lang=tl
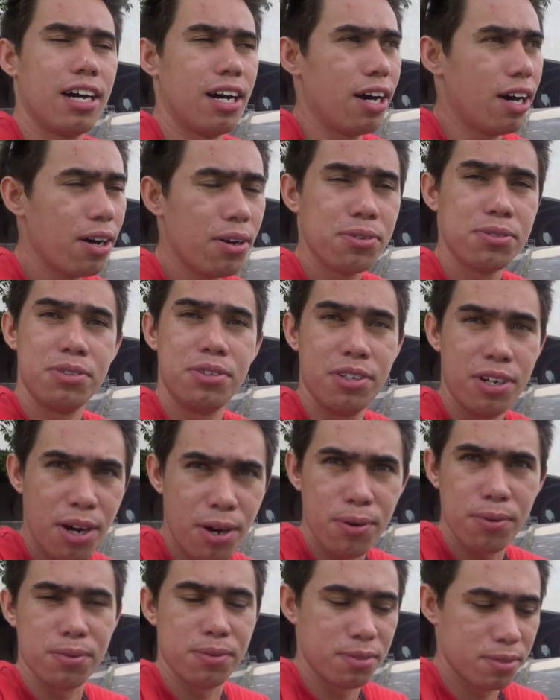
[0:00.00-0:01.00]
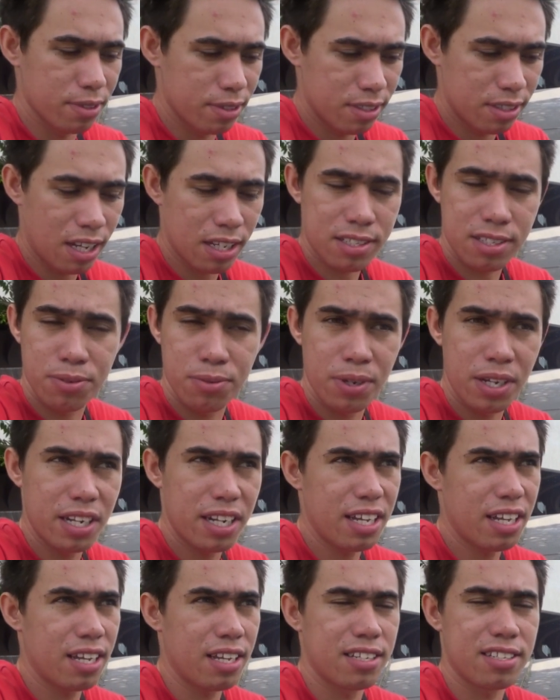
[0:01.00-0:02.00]
Oh no, that's
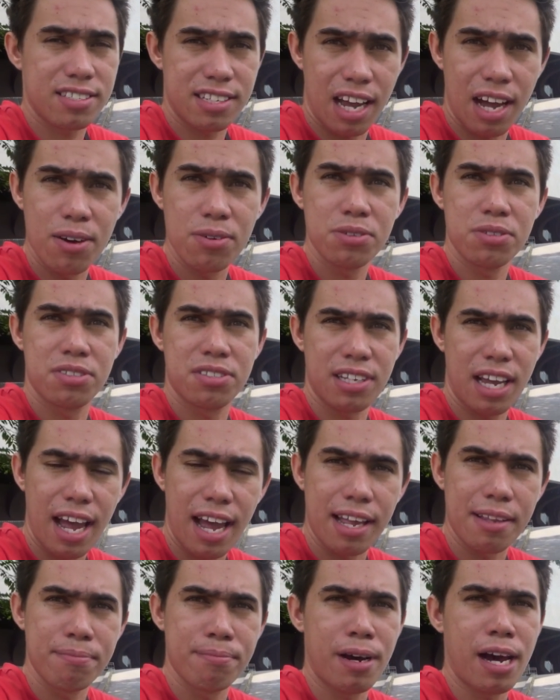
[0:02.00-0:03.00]
really sounds sad.